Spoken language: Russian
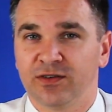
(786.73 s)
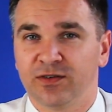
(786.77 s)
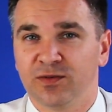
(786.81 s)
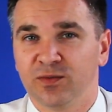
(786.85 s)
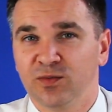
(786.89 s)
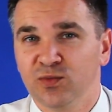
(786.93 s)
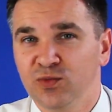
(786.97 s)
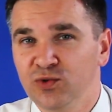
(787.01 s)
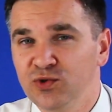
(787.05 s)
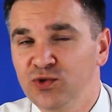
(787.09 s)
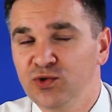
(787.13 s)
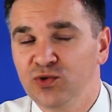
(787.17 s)

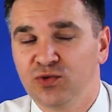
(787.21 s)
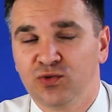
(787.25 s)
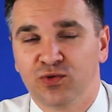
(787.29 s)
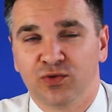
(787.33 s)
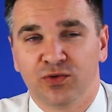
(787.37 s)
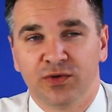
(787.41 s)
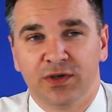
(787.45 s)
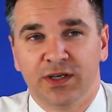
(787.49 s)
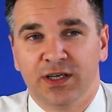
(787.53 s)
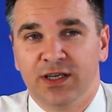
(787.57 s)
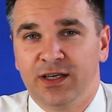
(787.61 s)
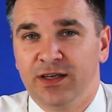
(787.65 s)

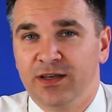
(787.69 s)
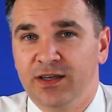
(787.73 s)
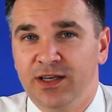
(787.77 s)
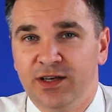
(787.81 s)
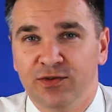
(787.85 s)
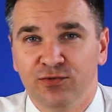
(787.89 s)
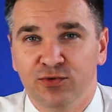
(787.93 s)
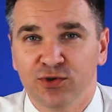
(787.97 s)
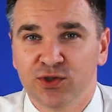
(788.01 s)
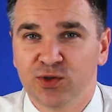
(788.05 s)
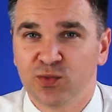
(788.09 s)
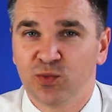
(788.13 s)
музыку, и
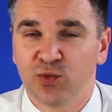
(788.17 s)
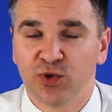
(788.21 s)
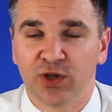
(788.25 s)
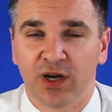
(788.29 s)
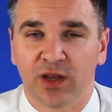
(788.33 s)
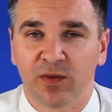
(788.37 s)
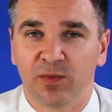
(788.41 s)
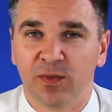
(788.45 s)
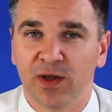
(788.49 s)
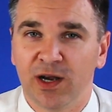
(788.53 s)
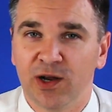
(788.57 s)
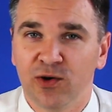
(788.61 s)
его
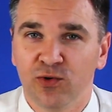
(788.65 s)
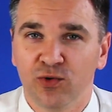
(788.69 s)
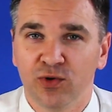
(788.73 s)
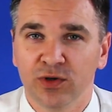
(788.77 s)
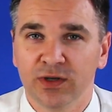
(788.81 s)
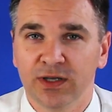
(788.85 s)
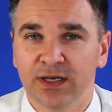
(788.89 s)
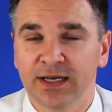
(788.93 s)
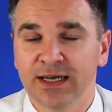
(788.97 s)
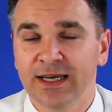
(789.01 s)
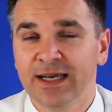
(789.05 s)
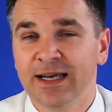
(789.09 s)
смотрят
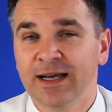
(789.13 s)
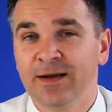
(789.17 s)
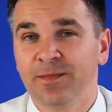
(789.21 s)
миллионы.